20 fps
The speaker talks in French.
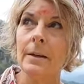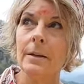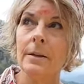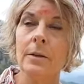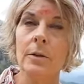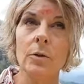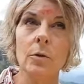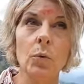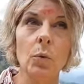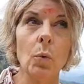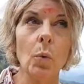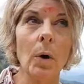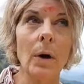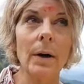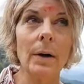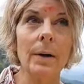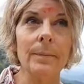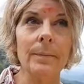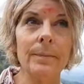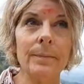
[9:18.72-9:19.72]

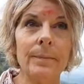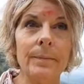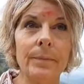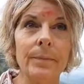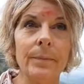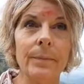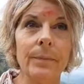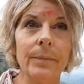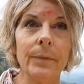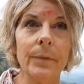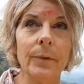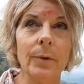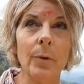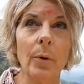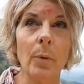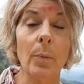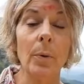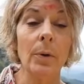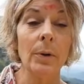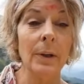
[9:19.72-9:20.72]
soit
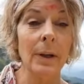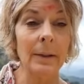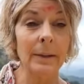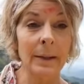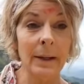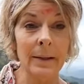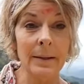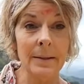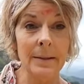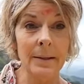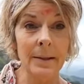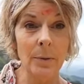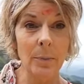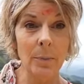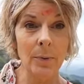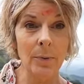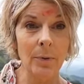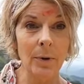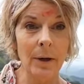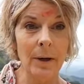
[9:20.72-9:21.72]
on prenait un taxi
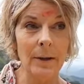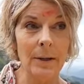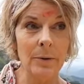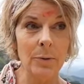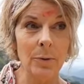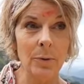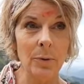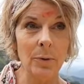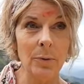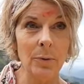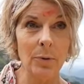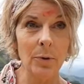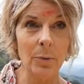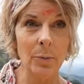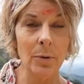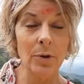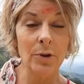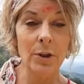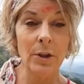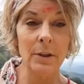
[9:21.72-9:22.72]
pour aller sur notre
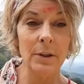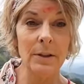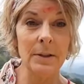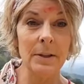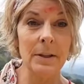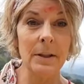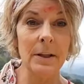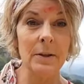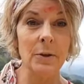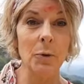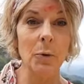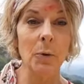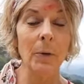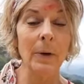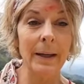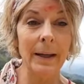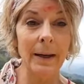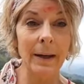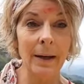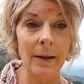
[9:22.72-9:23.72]
prochaine destination,
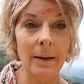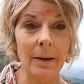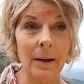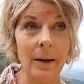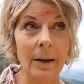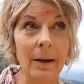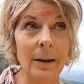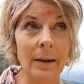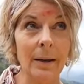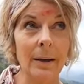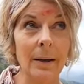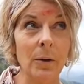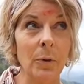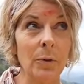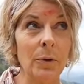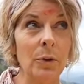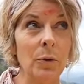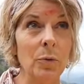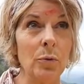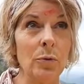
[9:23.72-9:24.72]
et à laquelle
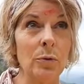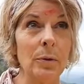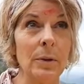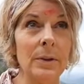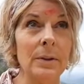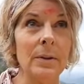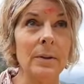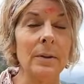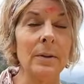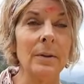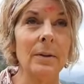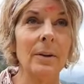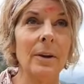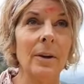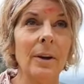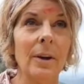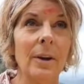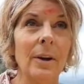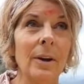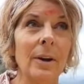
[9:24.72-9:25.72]
on est tout de suite,
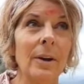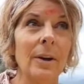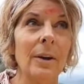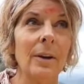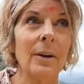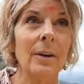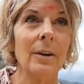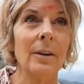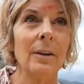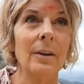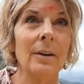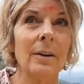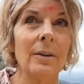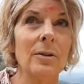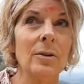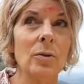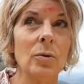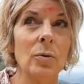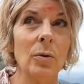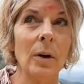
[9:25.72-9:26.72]

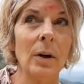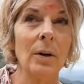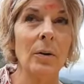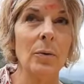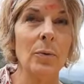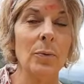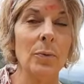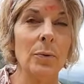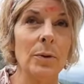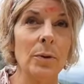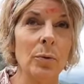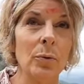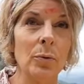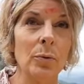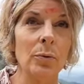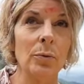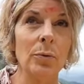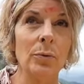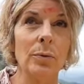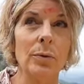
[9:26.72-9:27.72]
soit on le faisait en
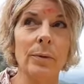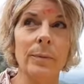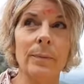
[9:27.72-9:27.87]
tuk-tuk.